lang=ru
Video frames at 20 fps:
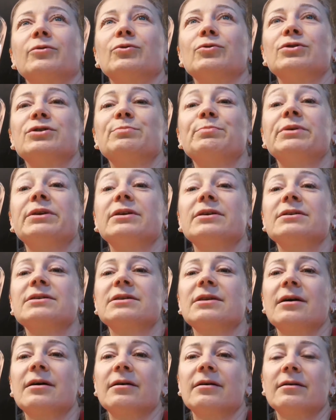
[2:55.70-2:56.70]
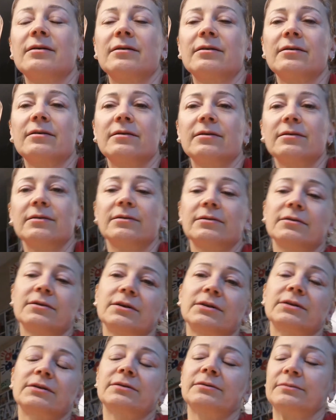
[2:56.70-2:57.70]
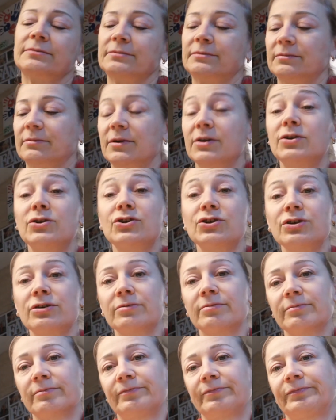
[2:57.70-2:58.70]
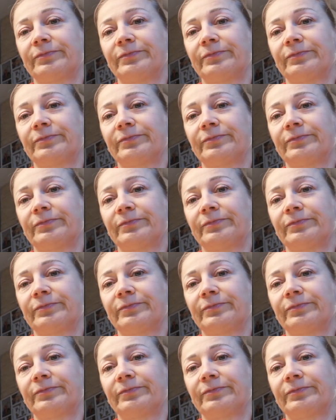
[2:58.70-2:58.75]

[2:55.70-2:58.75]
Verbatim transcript: То есть перенесла э, это, инжир